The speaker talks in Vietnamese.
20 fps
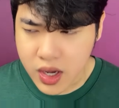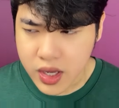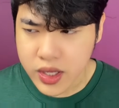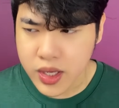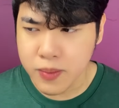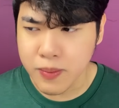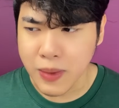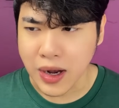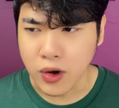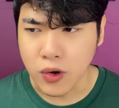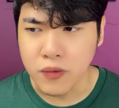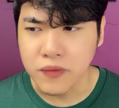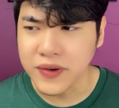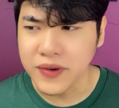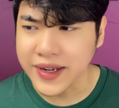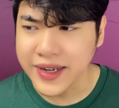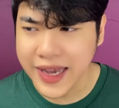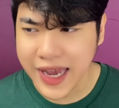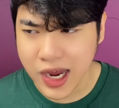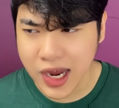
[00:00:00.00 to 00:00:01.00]
nhưng mà cũng
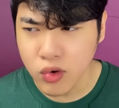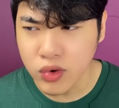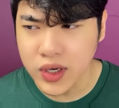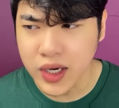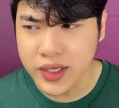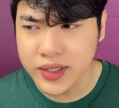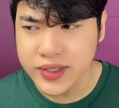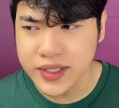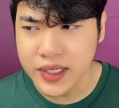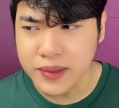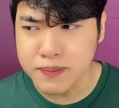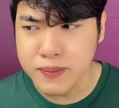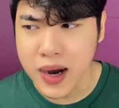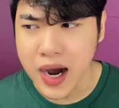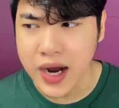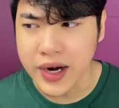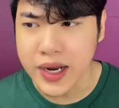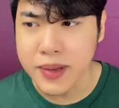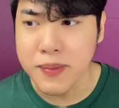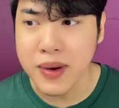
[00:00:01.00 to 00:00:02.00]
phải kéo lên trên
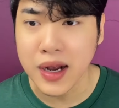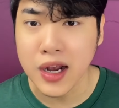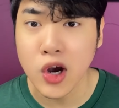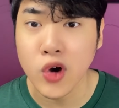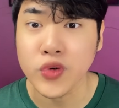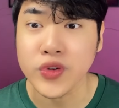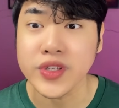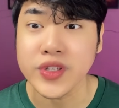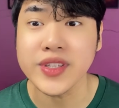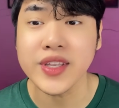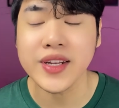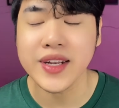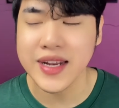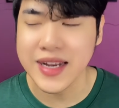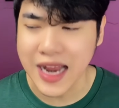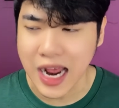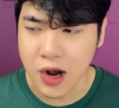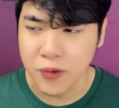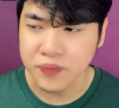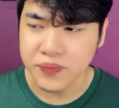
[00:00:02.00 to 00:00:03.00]
bờ để mà coi tự nhiên thế
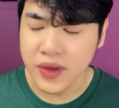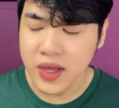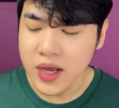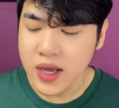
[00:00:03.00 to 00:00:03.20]
nào.